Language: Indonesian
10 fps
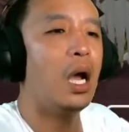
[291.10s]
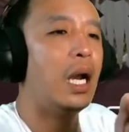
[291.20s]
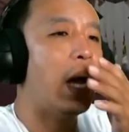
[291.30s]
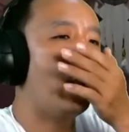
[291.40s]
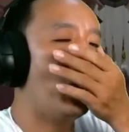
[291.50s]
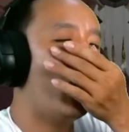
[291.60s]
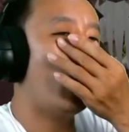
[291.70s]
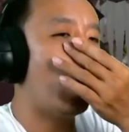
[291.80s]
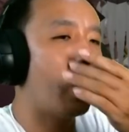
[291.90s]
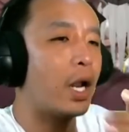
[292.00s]
nggak ada Wah,
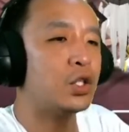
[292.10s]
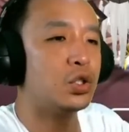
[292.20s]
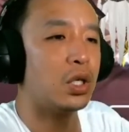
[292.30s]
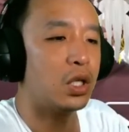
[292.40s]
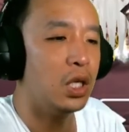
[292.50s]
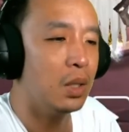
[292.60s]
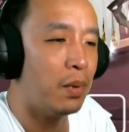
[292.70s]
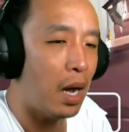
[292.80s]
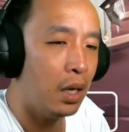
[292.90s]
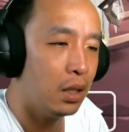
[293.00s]
oh, resistnya tinggi
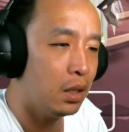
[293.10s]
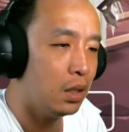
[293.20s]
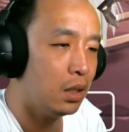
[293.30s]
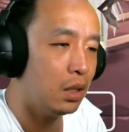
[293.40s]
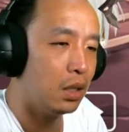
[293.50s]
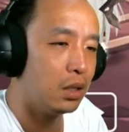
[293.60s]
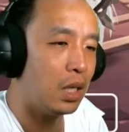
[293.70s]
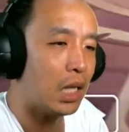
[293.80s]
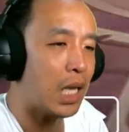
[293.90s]
banget. Nggak